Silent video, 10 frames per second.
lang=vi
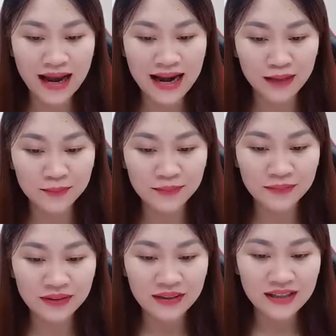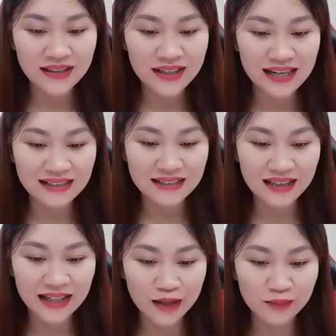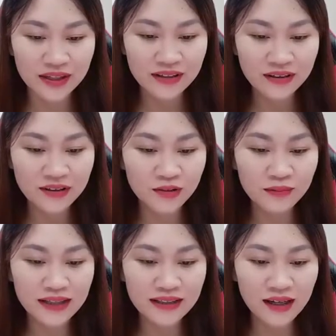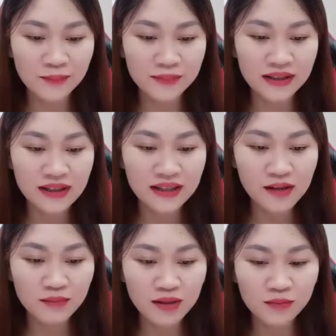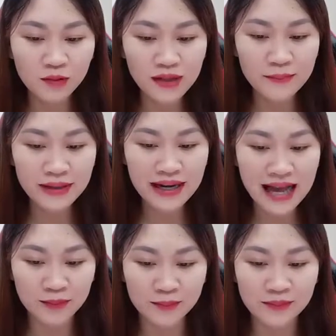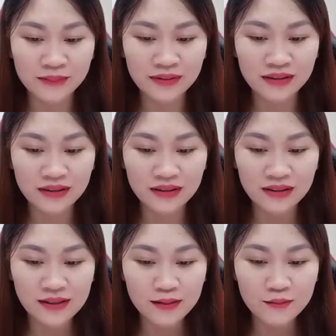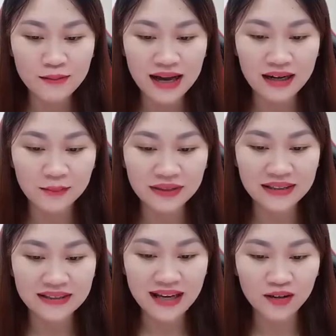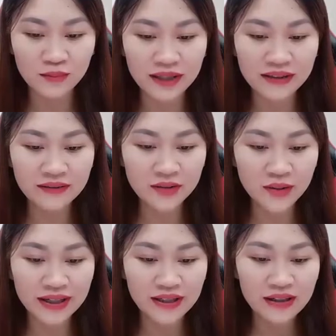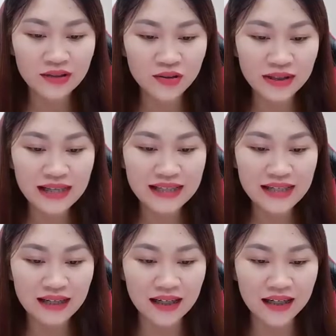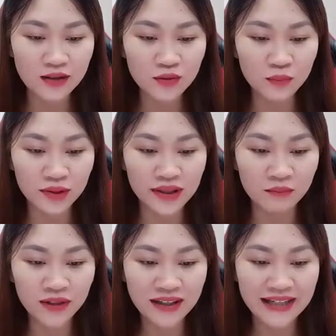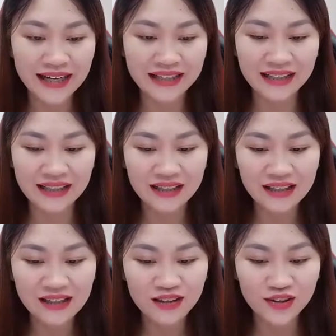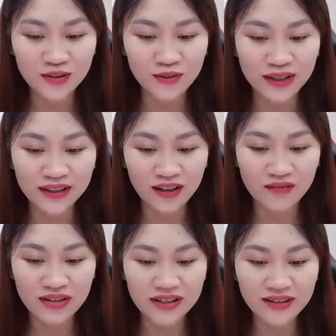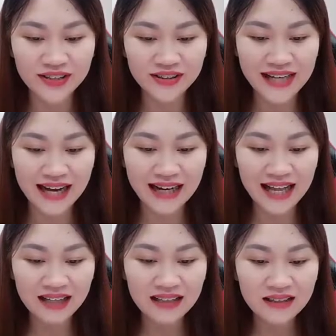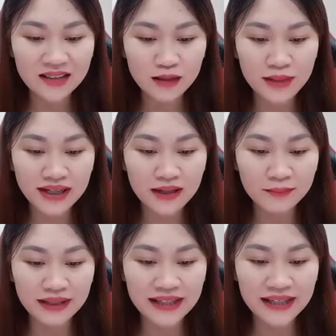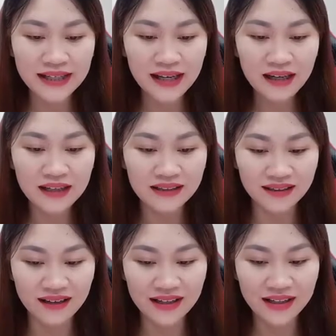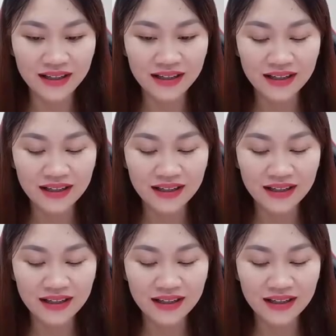làm. Thật là xinh đẹp, người cũng thật thơm, đông đông cũng thật biết làm. Bà Lâm thật ra không định cự tuyệt, duỗi tay nhận lấy cùng một đống lời khen. Chu Linh còn phải đưa cho nhà khác, chờ bà cầm lấy cái đĩa liền rời đi.